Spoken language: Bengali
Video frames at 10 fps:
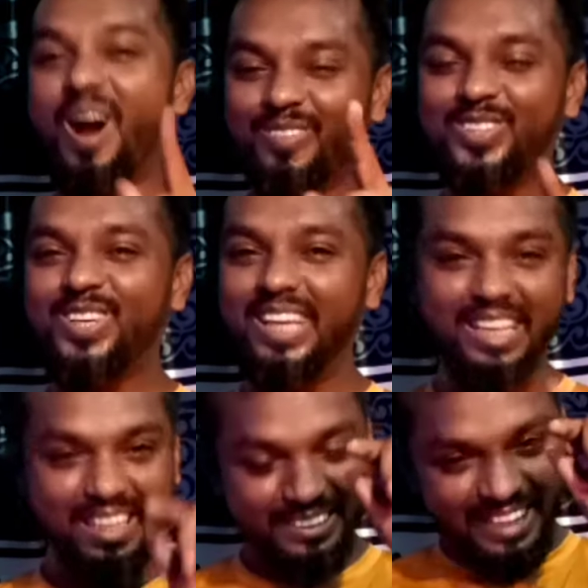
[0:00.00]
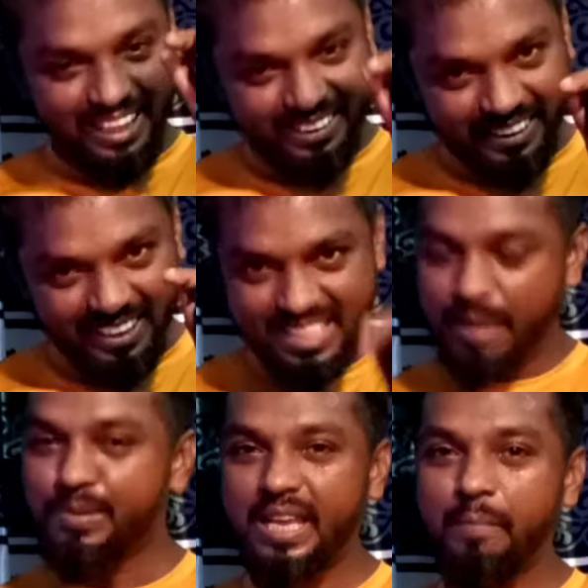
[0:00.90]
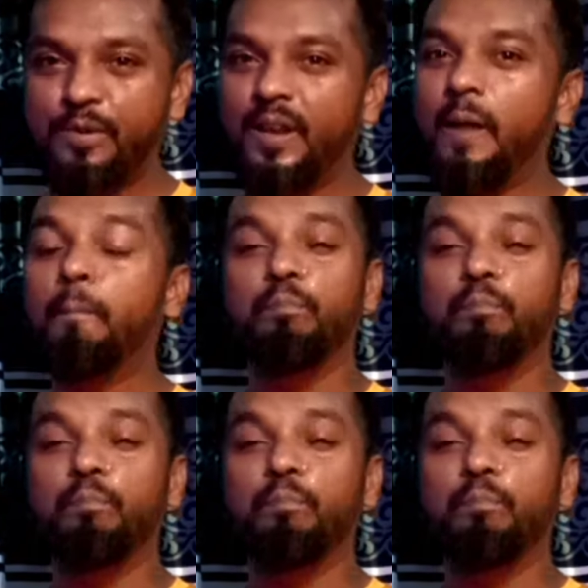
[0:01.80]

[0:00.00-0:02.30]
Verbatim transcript: অবশ্যই চ্যানেলটিকে সাবস্ক্রাইব করে